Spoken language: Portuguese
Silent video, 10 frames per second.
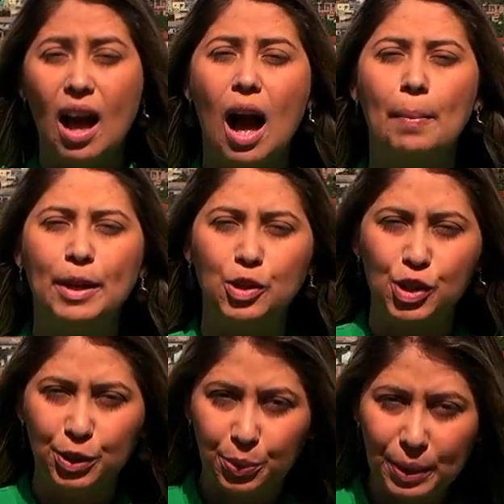
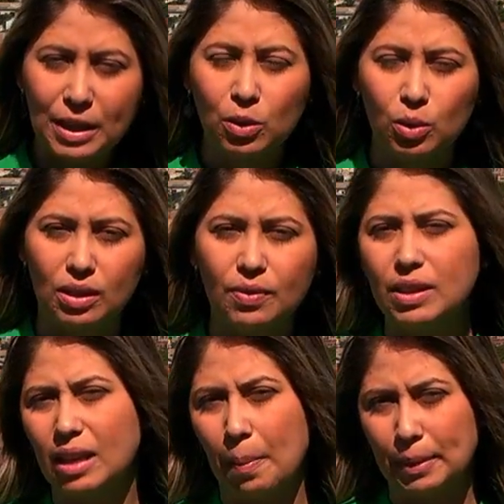abrangendo inclusive
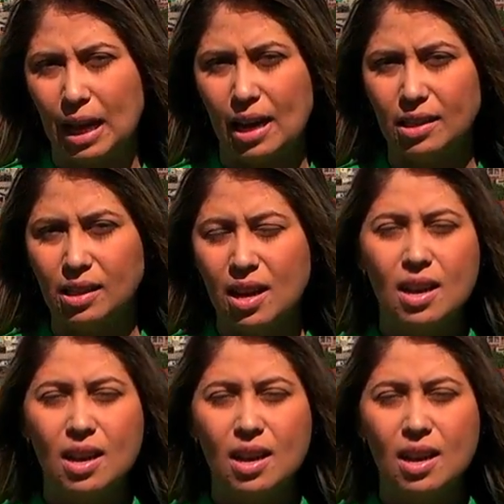as capitais,